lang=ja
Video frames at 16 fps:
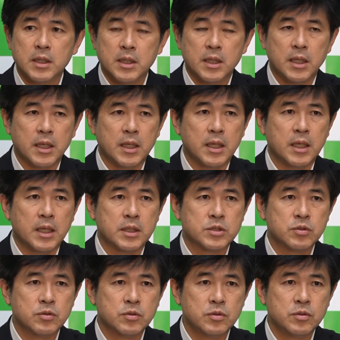あ
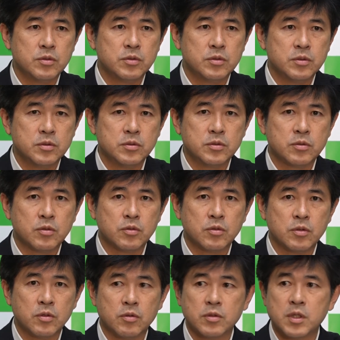そういうこ
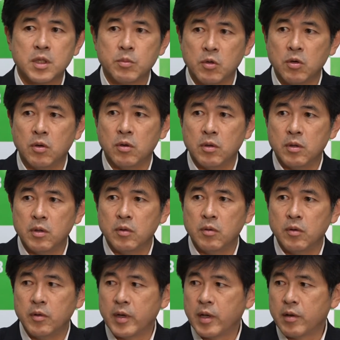とによって
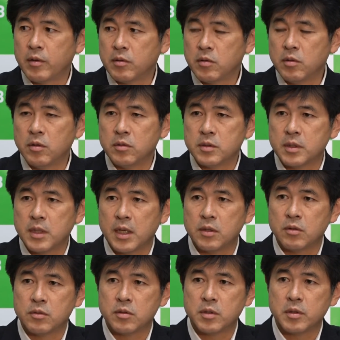も、われわれの態
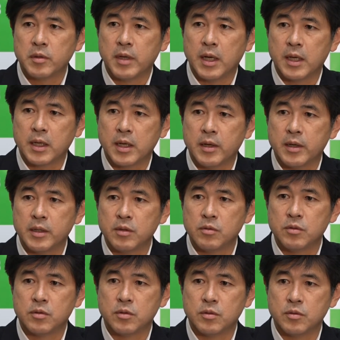度というのは変わり
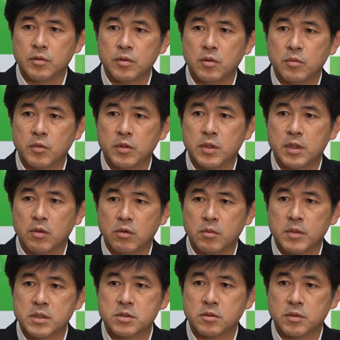うるというふうに思っておりますの